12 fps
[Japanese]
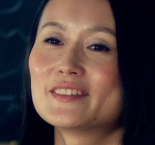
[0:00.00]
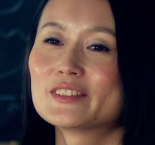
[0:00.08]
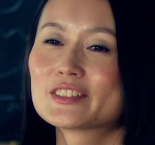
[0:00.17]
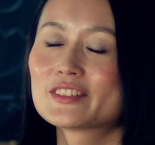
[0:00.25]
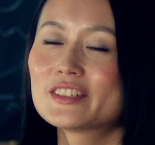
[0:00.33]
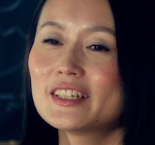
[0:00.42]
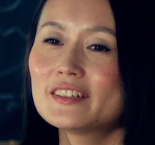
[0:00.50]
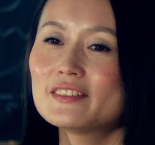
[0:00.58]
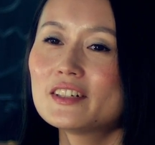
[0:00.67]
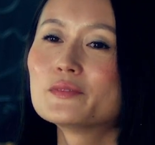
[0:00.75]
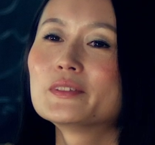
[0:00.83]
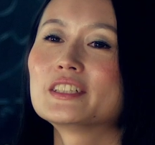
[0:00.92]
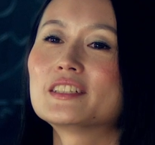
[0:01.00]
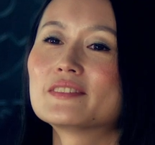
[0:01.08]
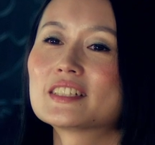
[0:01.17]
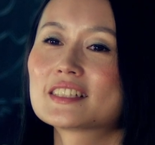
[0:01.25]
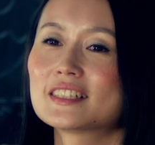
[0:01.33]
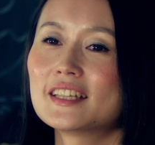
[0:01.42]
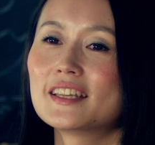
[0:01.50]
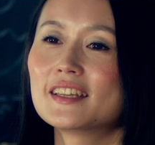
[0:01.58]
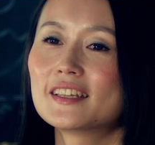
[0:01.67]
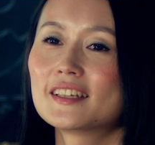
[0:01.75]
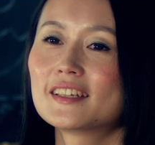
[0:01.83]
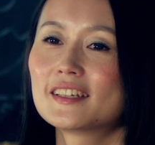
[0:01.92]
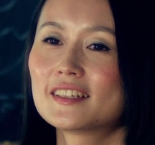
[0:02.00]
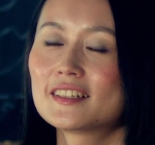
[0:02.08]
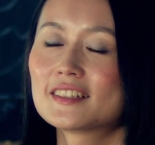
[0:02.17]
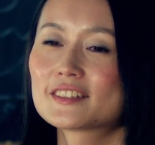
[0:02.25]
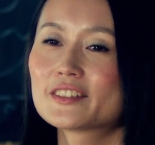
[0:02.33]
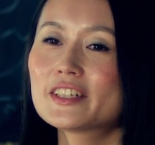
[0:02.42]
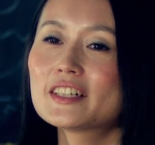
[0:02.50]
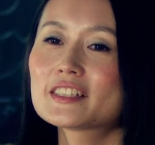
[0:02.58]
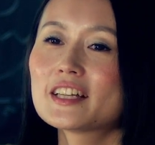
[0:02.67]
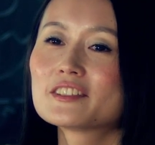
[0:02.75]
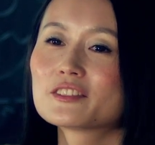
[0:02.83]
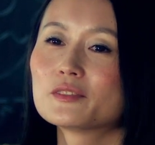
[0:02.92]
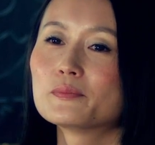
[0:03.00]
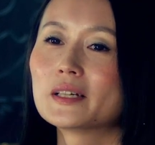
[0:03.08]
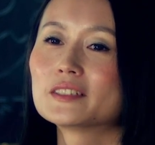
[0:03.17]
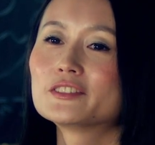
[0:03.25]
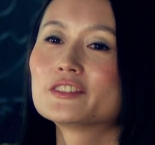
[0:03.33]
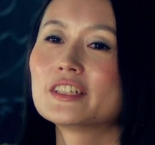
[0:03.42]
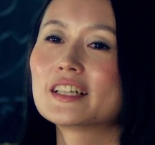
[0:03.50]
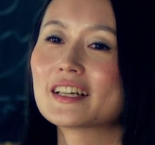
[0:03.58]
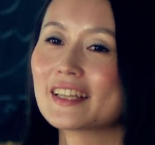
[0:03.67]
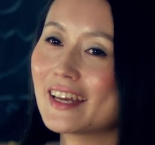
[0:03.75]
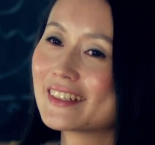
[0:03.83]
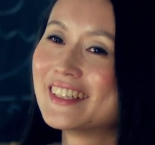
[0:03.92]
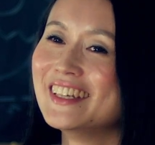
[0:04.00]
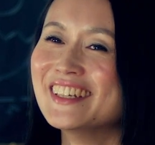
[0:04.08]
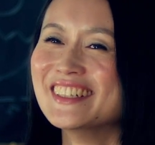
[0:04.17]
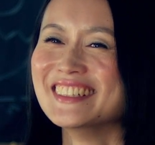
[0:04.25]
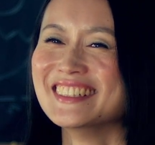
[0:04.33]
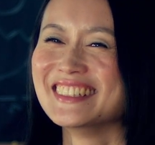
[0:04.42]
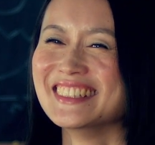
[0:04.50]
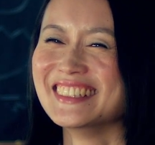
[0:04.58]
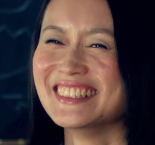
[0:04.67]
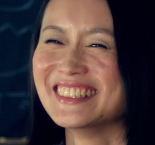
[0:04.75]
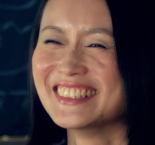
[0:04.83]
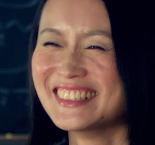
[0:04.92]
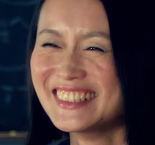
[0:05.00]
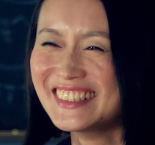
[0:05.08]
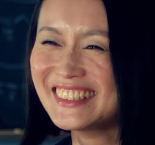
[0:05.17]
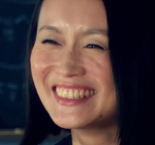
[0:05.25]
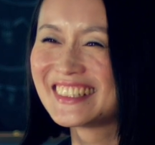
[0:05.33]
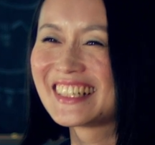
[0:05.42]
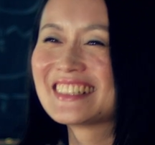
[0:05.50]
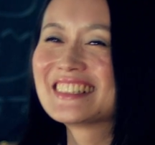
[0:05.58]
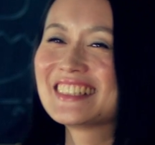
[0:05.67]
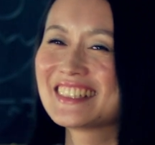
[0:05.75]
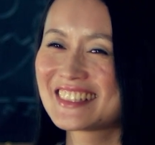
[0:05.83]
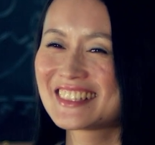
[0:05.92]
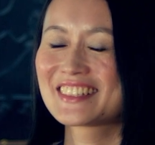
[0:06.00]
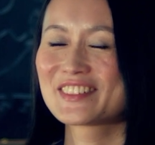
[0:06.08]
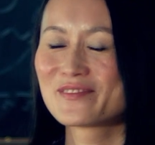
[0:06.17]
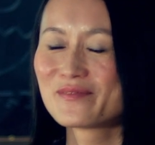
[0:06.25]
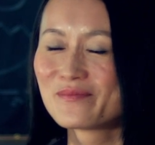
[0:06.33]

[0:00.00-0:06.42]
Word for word: もうそれは覚えてますね。それが最初のバグ取りかなっていう感じです。